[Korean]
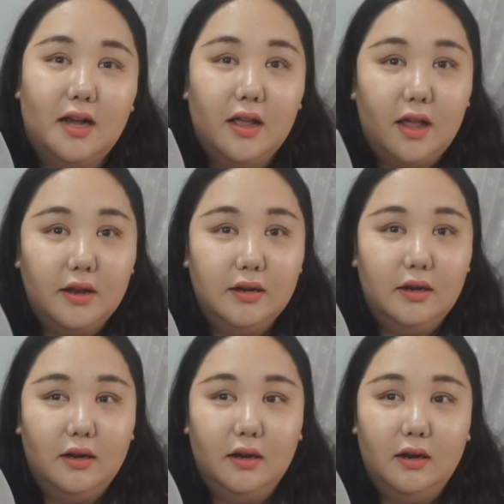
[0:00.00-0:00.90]
제가
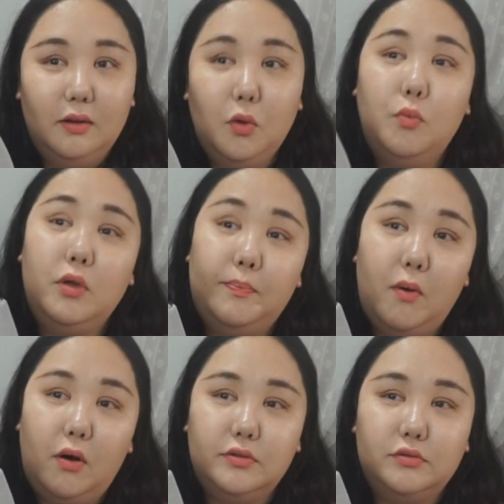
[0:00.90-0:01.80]
얘를 너무
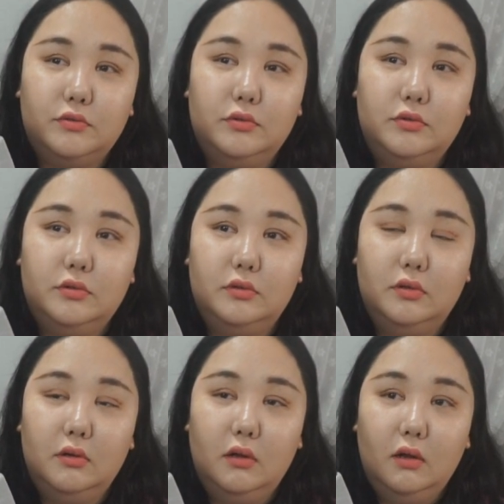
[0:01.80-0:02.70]

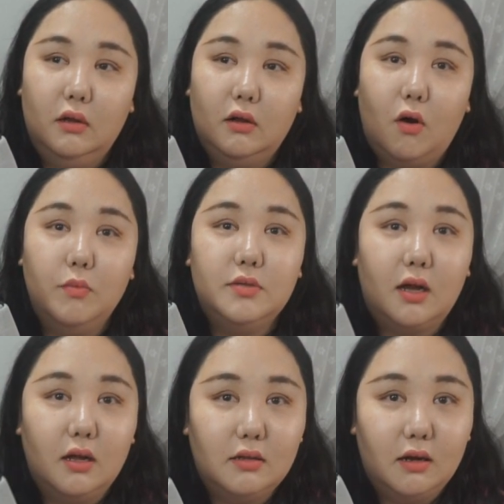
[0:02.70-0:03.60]
이뻐가지고
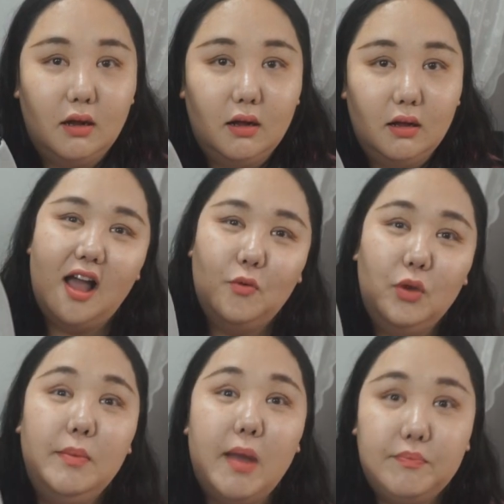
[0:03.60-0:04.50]
검색하다가
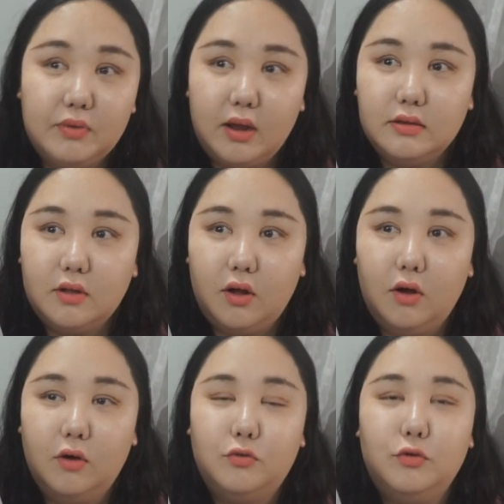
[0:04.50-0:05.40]

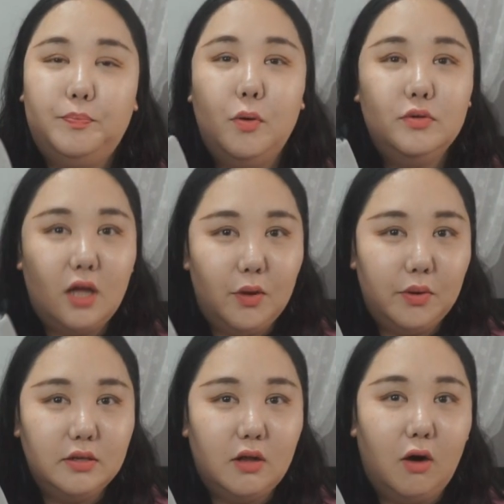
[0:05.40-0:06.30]
위메프에서 쿠폰
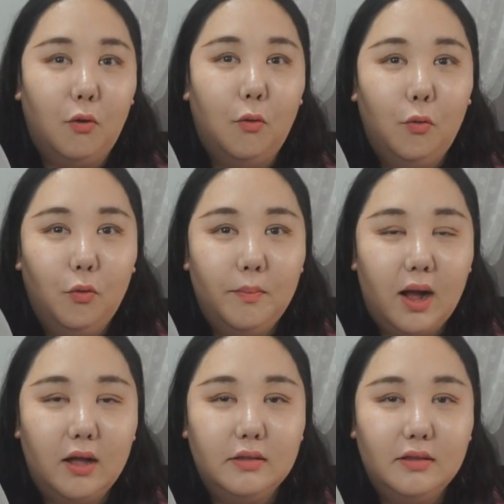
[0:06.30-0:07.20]
사용해서
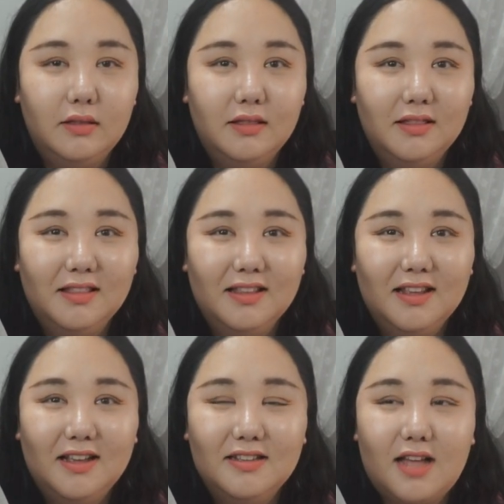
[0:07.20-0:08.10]
5만
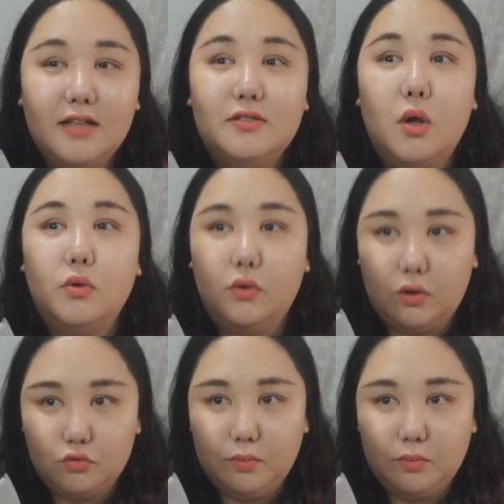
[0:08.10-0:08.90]
4천 원에